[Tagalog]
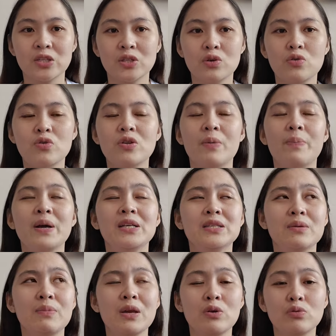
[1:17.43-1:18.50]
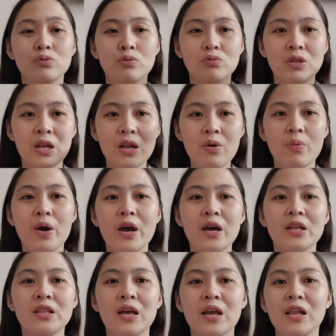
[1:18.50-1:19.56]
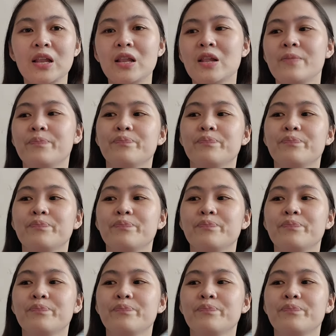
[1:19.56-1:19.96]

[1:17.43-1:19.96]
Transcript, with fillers: So, napagsabay ko tong dalawa dahil